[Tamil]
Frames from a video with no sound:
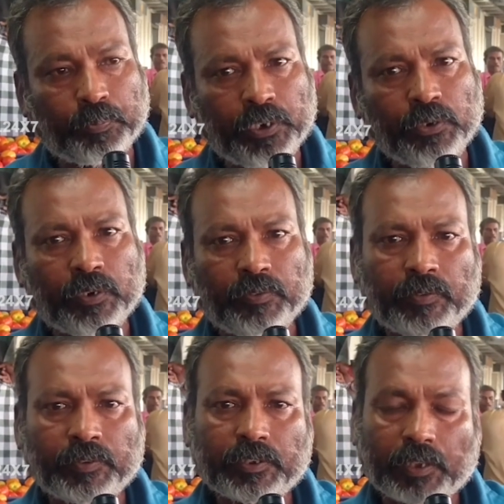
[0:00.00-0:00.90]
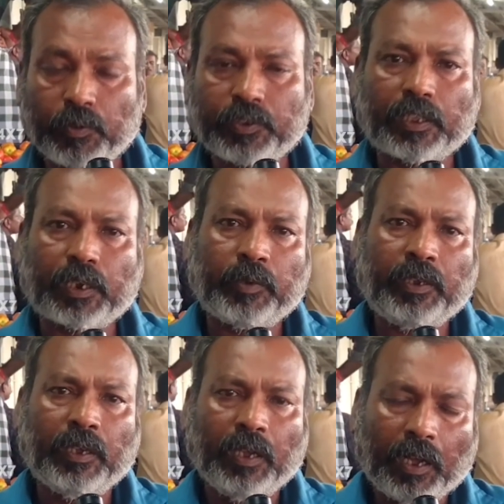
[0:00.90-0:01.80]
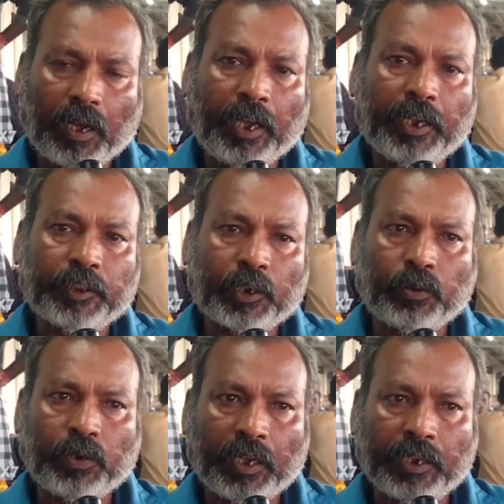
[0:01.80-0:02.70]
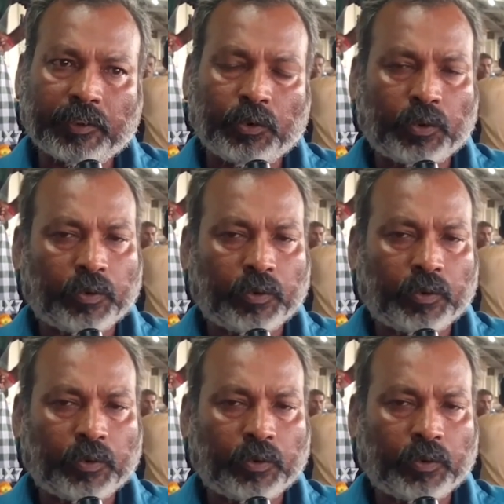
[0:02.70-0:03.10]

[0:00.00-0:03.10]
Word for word: பெட்டியினுடைய விலை வந்து சர்வசாதாரணமாக ஆயிரத்தி இரநூறு ஆயிரத்தி